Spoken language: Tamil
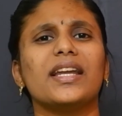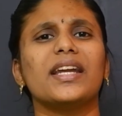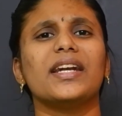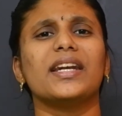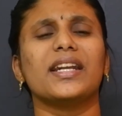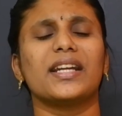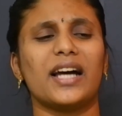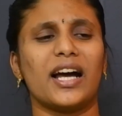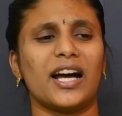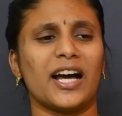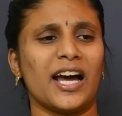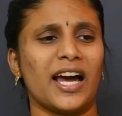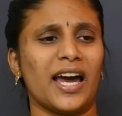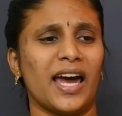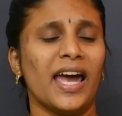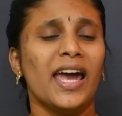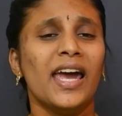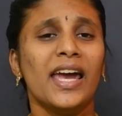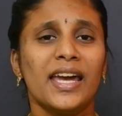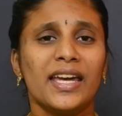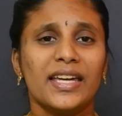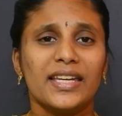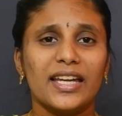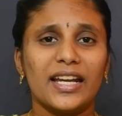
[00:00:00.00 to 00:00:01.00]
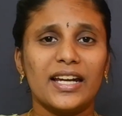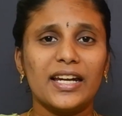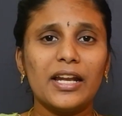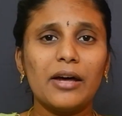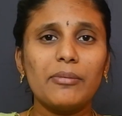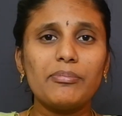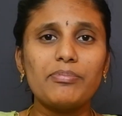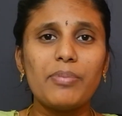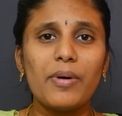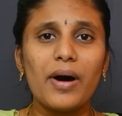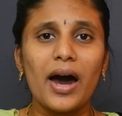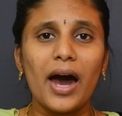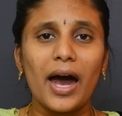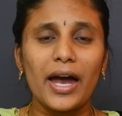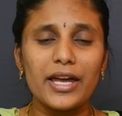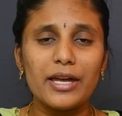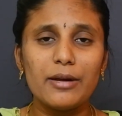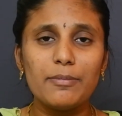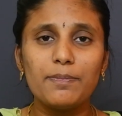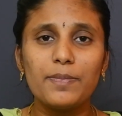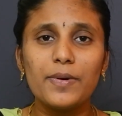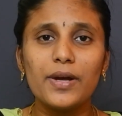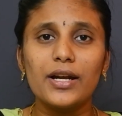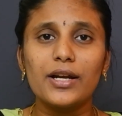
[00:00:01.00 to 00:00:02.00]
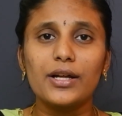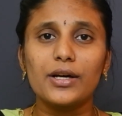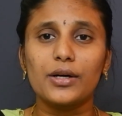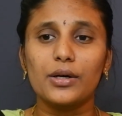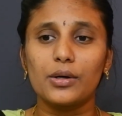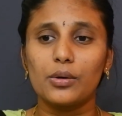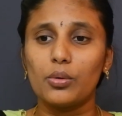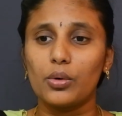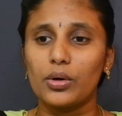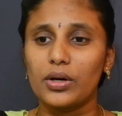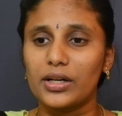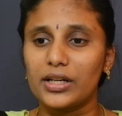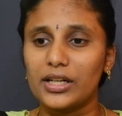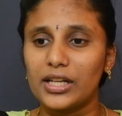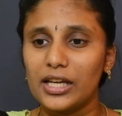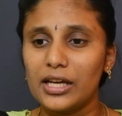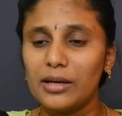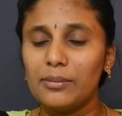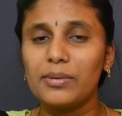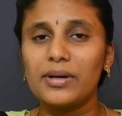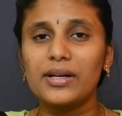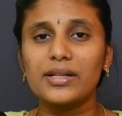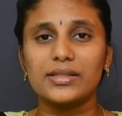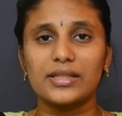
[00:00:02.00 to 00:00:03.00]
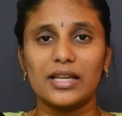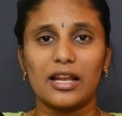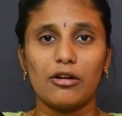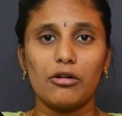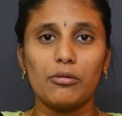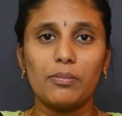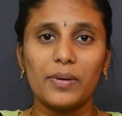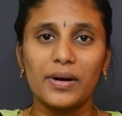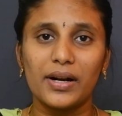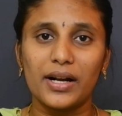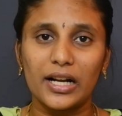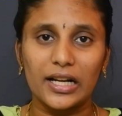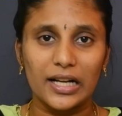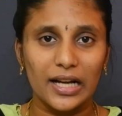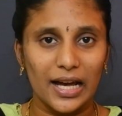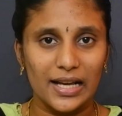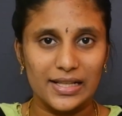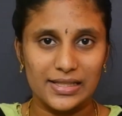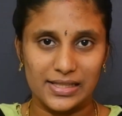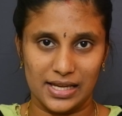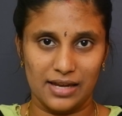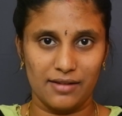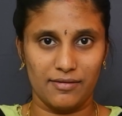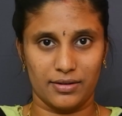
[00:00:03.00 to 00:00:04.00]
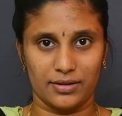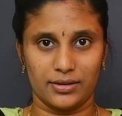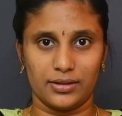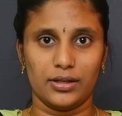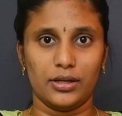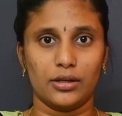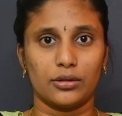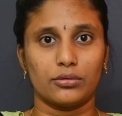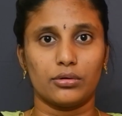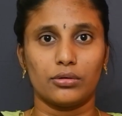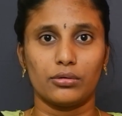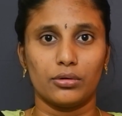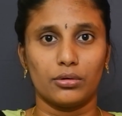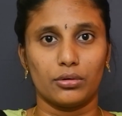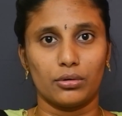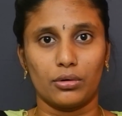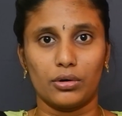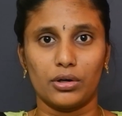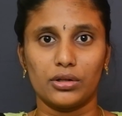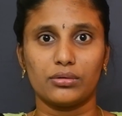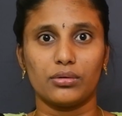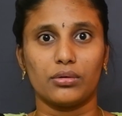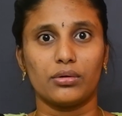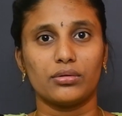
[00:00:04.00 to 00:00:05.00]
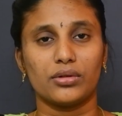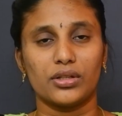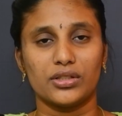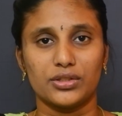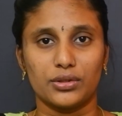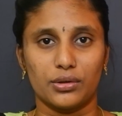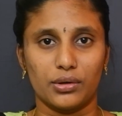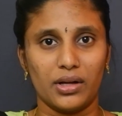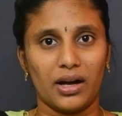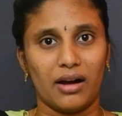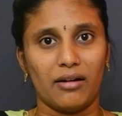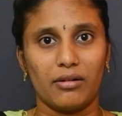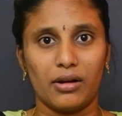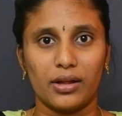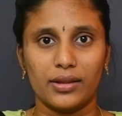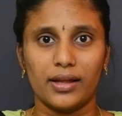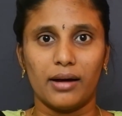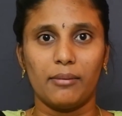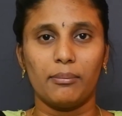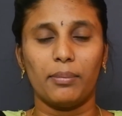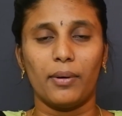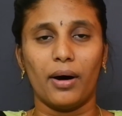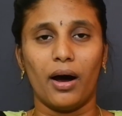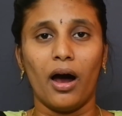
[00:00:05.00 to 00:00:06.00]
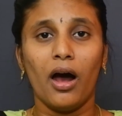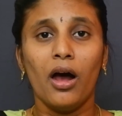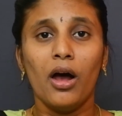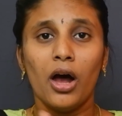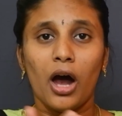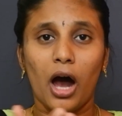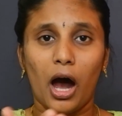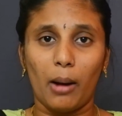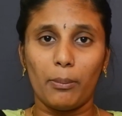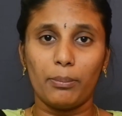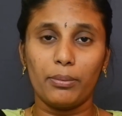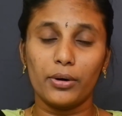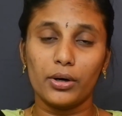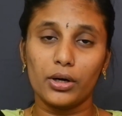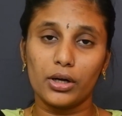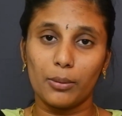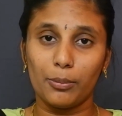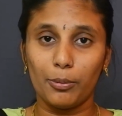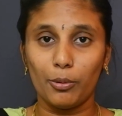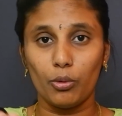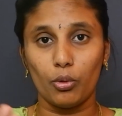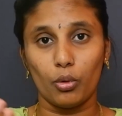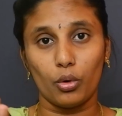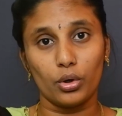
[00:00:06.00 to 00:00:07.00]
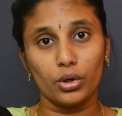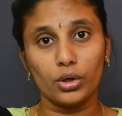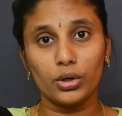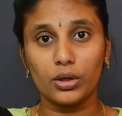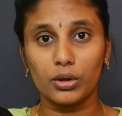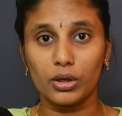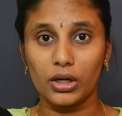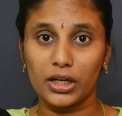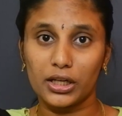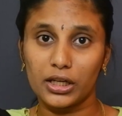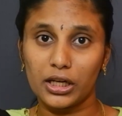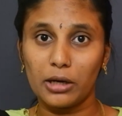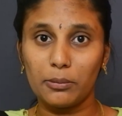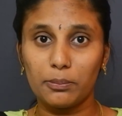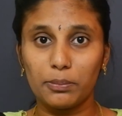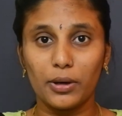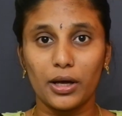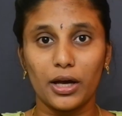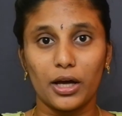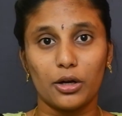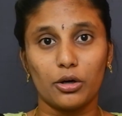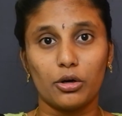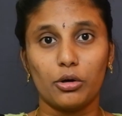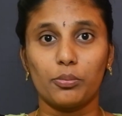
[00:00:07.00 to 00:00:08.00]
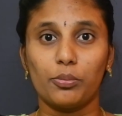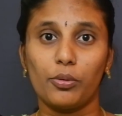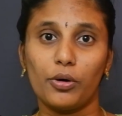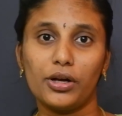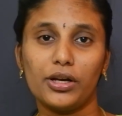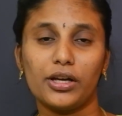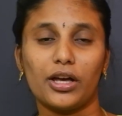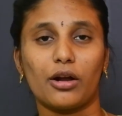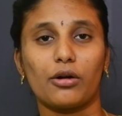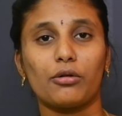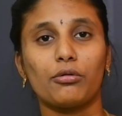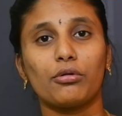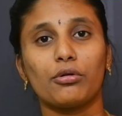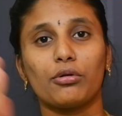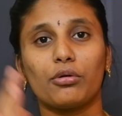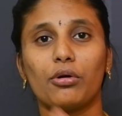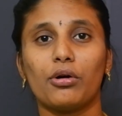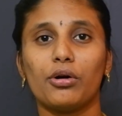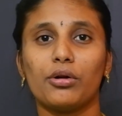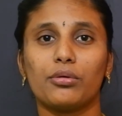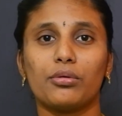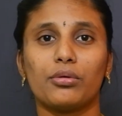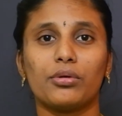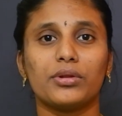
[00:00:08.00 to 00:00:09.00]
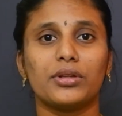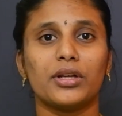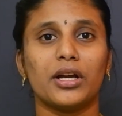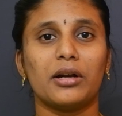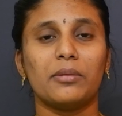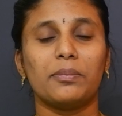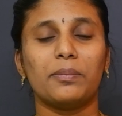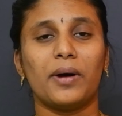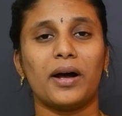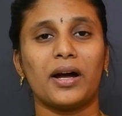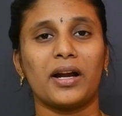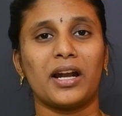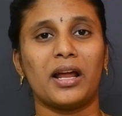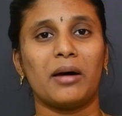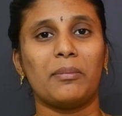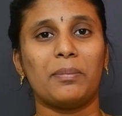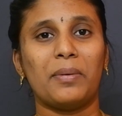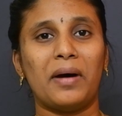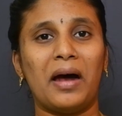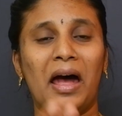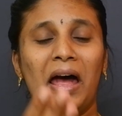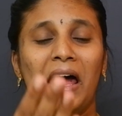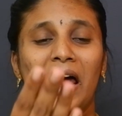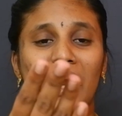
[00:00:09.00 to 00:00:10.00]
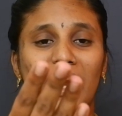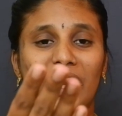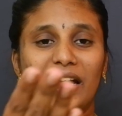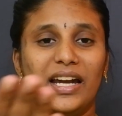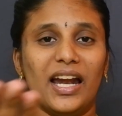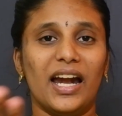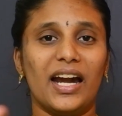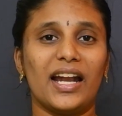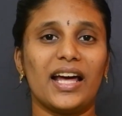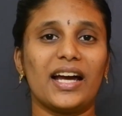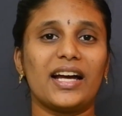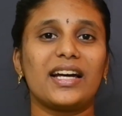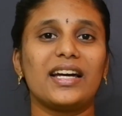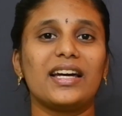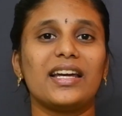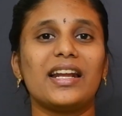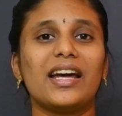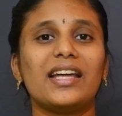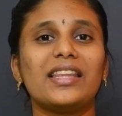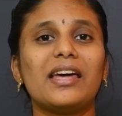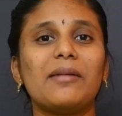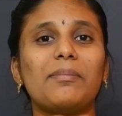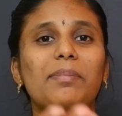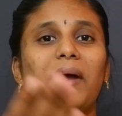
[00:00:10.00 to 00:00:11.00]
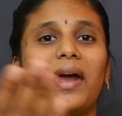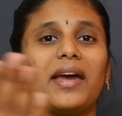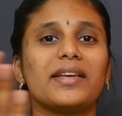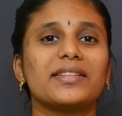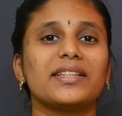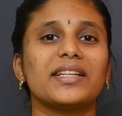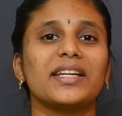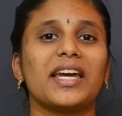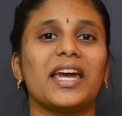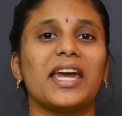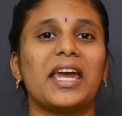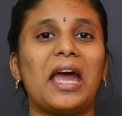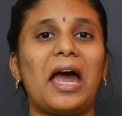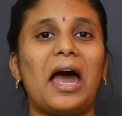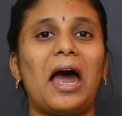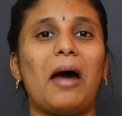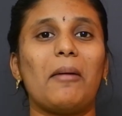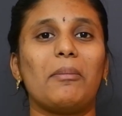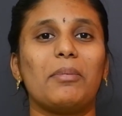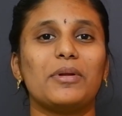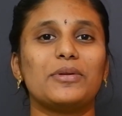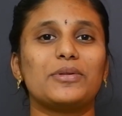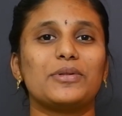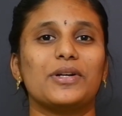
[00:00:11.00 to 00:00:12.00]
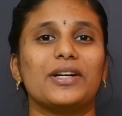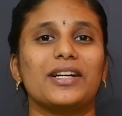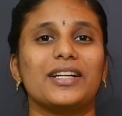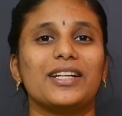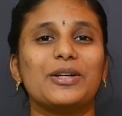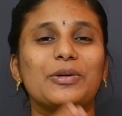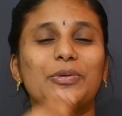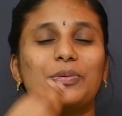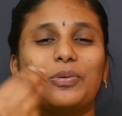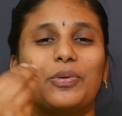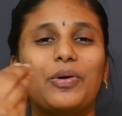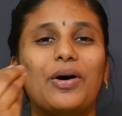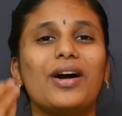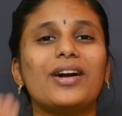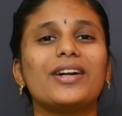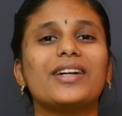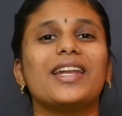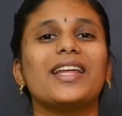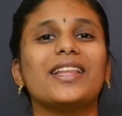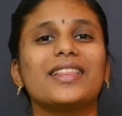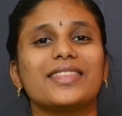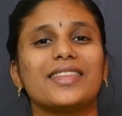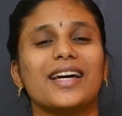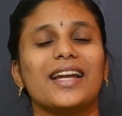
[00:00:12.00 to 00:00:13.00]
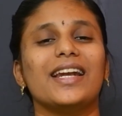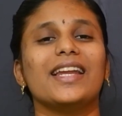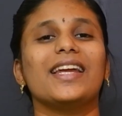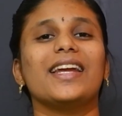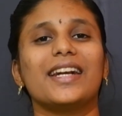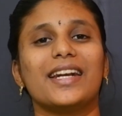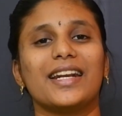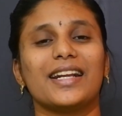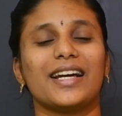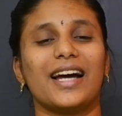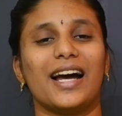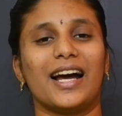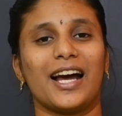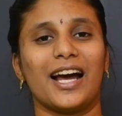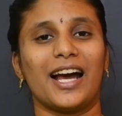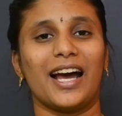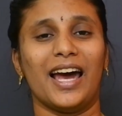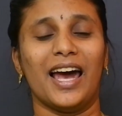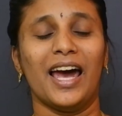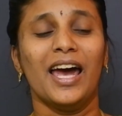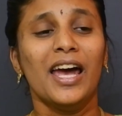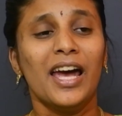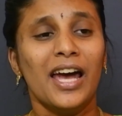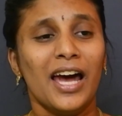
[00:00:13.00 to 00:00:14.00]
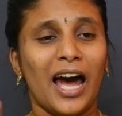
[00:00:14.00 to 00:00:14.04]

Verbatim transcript: தள்ளிட்டு இருக்காங்க என்னப்பா ஐபிஎலுக்கு ஒரு டீமுக்கு செலவு பண்ற காசே வந்து தொண்ணூறு கோடி தொண்ணூத்தஞ்சு கோடி அவ்வளோதான்ப்பா அப்படி இருக்கப்போ ஒரு கிரிக்கெட் பிளேயருக்கு போய் இரநூறு கோடி கொடுத்து எடுப்பாங்களாப்பா நடக்கிறத பேசுங்கயா அப்படின்னு சொல்லிட்டு ஓட்டி தள்ளிக்கிட்டு இருக்காங்க